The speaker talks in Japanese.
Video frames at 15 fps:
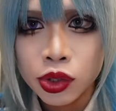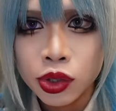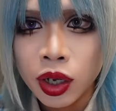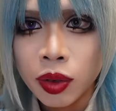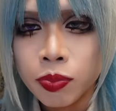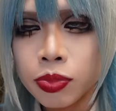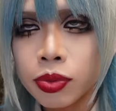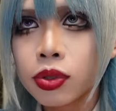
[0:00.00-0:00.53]

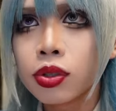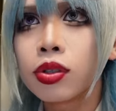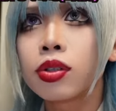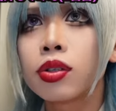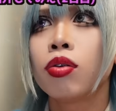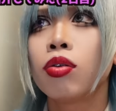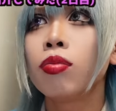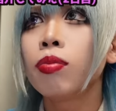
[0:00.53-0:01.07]
18分
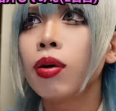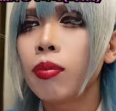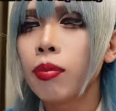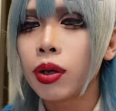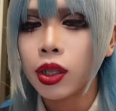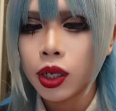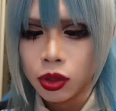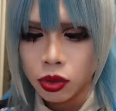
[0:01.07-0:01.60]
本番
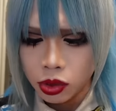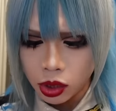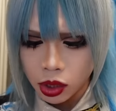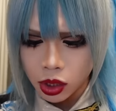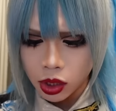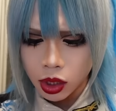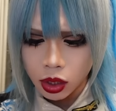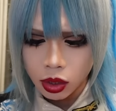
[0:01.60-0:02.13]
まであと1
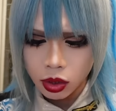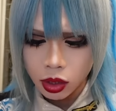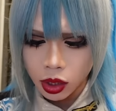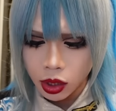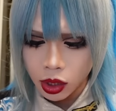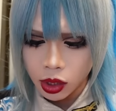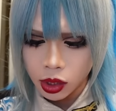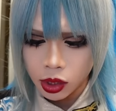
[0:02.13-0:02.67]
時間ぐら
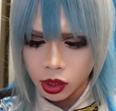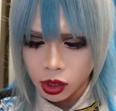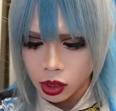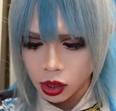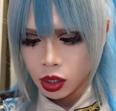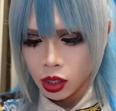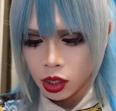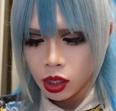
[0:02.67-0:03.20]
いで
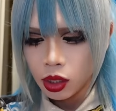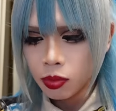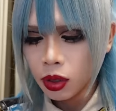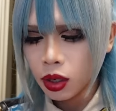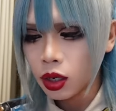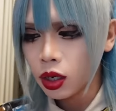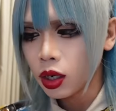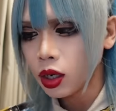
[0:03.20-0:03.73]
す
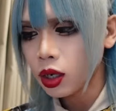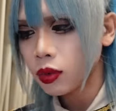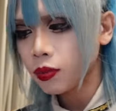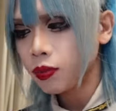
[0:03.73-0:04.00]
今から